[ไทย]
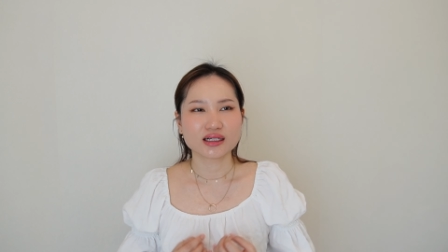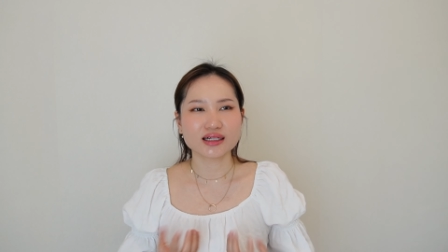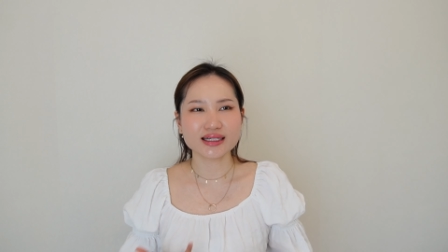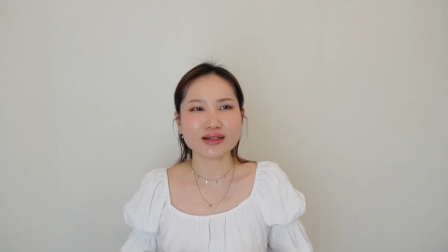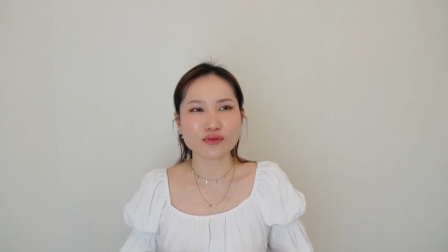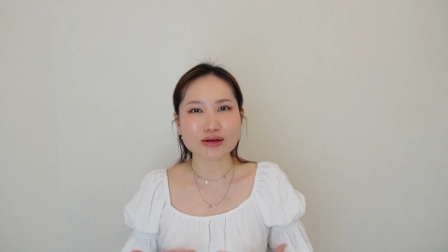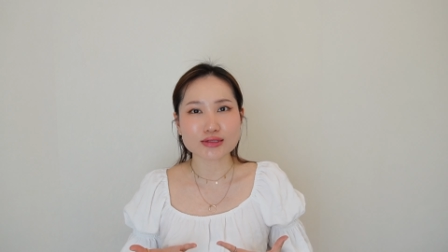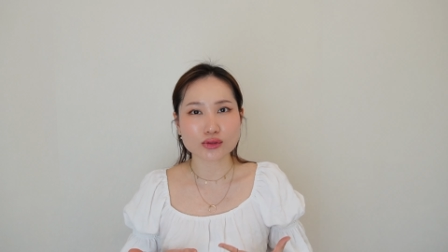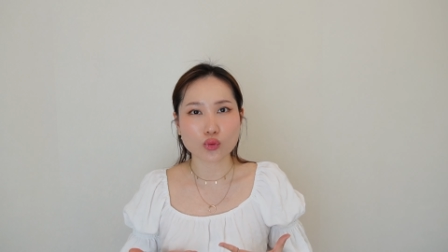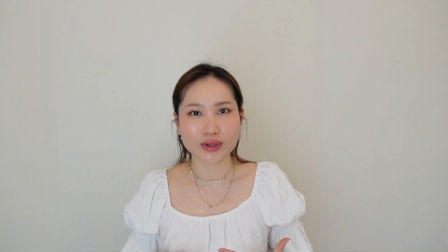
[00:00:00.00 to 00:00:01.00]
เฮ้ยแล้วเรา
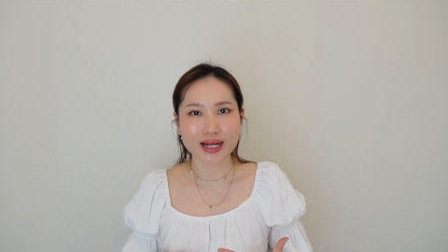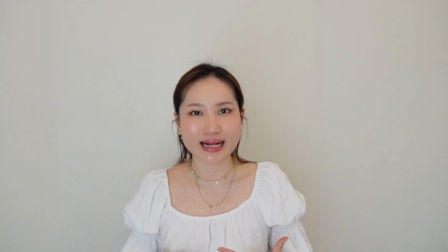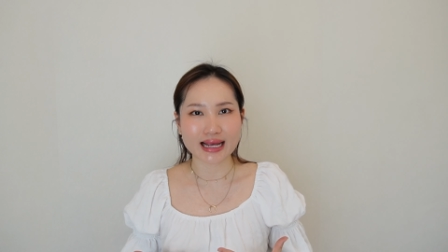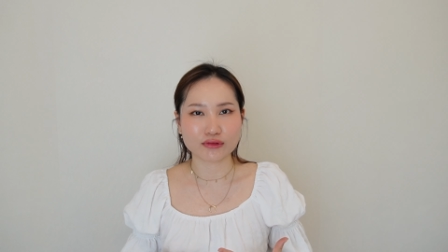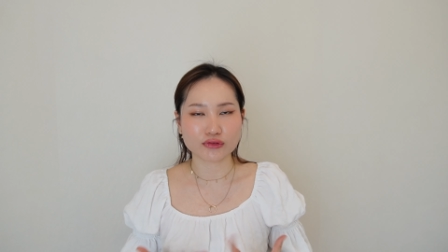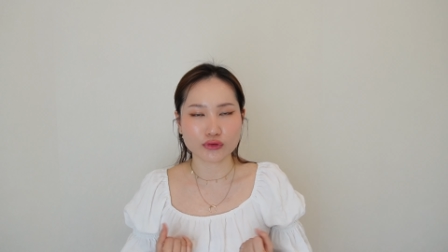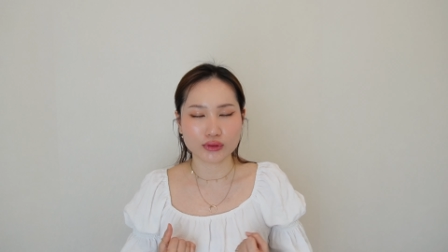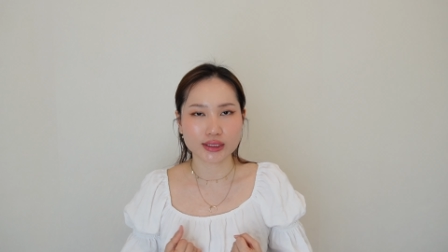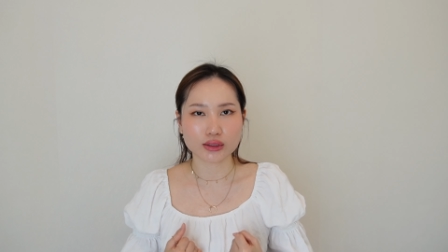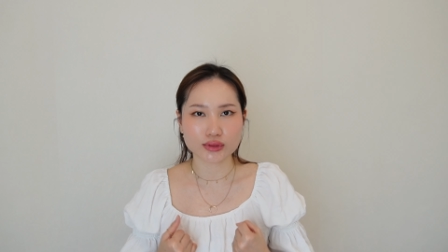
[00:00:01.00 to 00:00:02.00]
จะรู้ได้ยังไงว่าฟิล
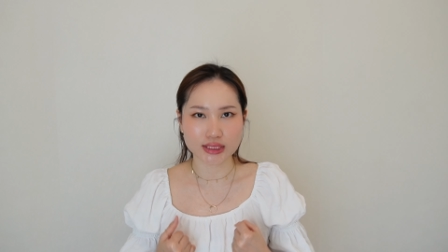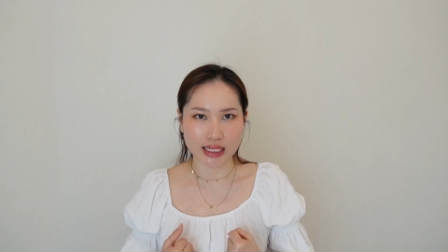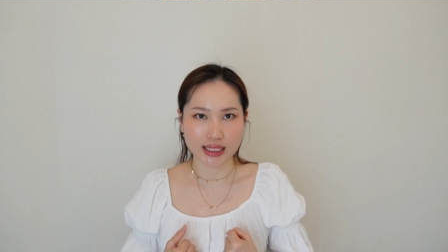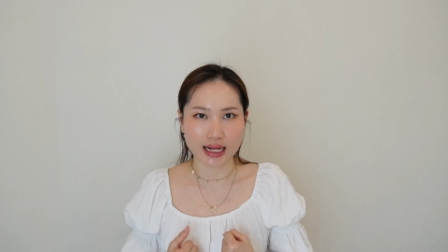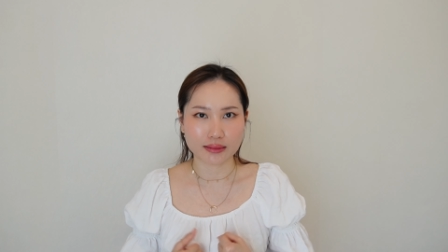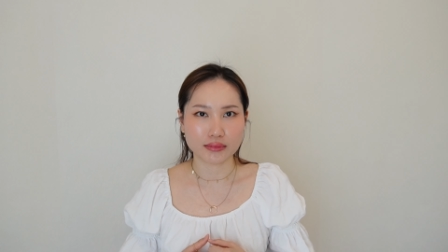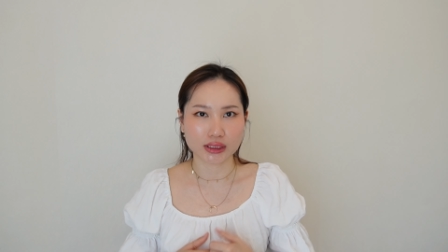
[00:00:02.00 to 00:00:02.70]
เลอร์ที่เราฉีดอ่ะ